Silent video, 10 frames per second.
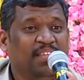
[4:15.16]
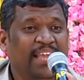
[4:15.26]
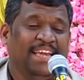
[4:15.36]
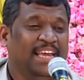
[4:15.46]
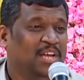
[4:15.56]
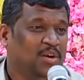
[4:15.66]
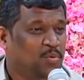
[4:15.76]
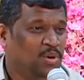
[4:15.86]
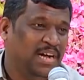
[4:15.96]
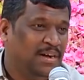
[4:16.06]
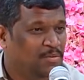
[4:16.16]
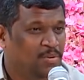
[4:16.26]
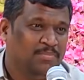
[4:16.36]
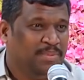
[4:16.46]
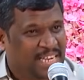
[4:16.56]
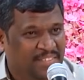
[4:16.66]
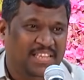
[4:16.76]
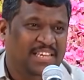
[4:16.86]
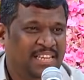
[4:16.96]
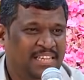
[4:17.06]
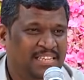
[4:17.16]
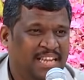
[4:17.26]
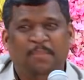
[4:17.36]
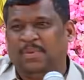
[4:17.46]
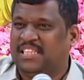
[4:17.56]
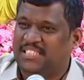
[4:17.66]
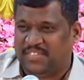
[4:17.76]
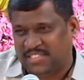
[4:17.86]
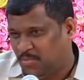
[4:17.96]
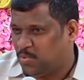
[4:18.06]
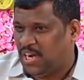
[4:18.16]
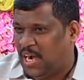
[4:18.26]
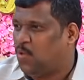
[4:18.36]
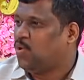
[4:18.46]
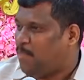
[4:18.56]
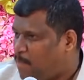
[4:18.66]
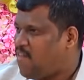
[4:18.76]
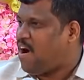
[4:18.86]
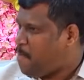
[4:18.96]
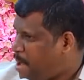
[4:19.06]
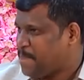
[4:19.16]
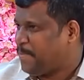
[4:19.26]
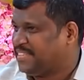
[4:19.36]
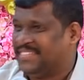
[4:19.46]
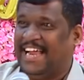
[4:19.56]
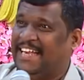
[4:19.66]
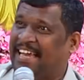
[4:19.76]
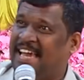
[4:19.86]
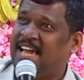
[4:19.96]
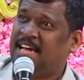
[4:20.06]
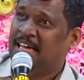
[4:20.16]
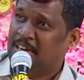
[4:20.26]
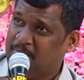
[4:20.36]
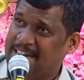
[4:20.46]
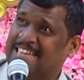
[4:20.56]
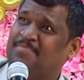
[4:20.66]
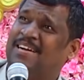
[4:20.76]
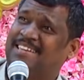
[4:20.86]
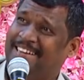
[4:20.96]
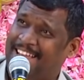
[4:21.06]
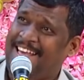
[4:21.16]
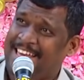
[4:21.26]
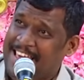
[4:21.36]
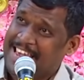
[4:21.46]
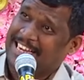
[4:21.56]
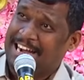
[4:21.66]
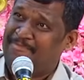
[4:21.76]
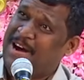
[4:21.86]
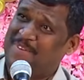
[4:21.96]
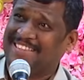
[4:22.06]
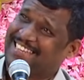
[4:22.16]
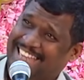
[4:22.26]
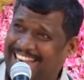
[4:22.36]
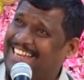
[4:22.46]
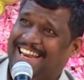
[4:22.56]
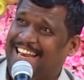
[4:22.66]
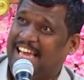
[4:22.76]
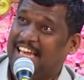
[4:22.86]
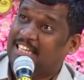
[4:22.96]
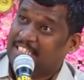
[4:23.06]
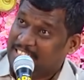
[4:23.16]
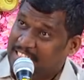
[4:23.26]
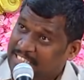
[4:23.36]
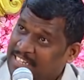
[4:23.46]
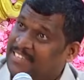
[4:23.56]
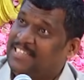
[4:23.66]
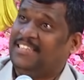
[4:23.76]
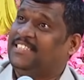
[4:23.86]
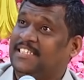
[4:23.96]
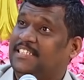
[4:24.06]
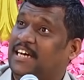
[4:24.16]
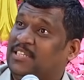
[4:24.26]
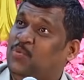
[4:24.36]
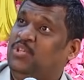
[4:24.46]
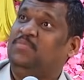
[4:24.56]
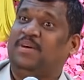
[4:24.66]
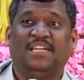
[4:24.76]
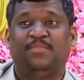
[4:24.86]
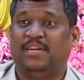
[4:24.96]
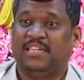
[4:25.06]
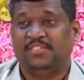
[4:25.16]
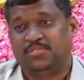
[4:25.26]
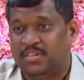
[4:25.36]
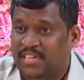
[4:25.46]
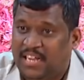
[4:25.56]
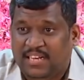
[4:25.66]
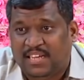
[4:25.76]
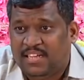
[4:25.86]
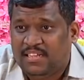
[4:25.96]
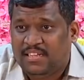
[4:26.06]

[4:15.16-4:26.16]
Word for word: ஏங்க உங்க உங்க மனைவி நாற்பத்தஞ்சு வருஷம் முன்னால உங்க அம்மாவை அவமானப்படுத்தணும் ஏண்டி மறக்க மாட்டேடி எங்க அம்மா பார்த்து கேட்டேன் இல்ல எது நடந்தாலும் சரி அதை மட்டும் மறக்க மாட்டேன்னு சொல்றீங்களா இல்லையா